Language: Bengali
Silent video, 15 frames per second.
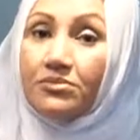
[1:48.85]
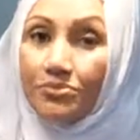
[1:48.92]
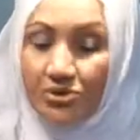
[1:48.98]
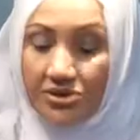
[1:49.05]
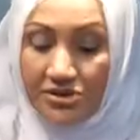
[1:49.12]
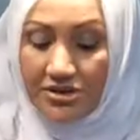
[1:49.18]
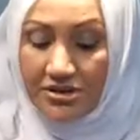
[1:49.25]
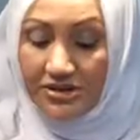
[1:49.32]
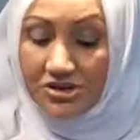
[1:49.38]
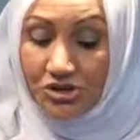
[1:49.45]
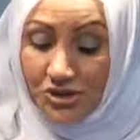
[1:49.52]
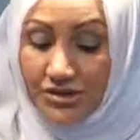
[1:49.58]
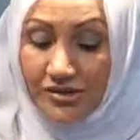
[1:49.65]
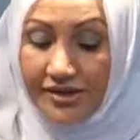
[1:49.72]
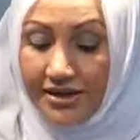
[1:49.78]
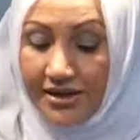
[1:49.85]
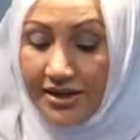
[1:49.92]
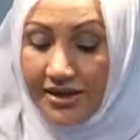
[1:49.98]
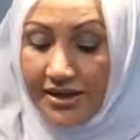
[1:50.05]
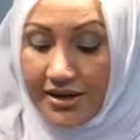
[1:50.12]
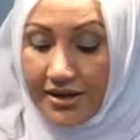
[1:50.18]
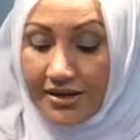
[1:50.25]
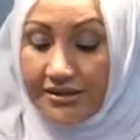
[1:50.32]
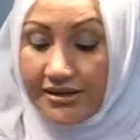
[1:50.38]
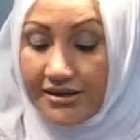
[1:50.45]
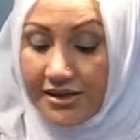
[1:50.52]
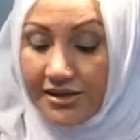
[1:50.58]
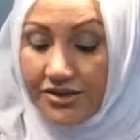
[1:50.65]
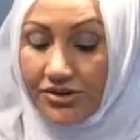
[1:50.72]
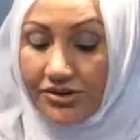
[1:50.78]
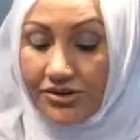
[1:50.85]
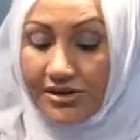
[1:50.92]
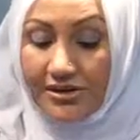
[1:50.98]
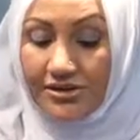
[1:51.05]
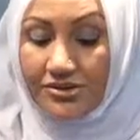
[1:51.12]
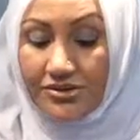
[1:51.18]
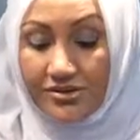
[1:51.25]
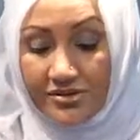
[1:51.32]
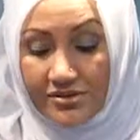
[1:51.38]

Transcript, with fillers: পুট দ্য সুগার ইন আনটিল ইউর রেডি টু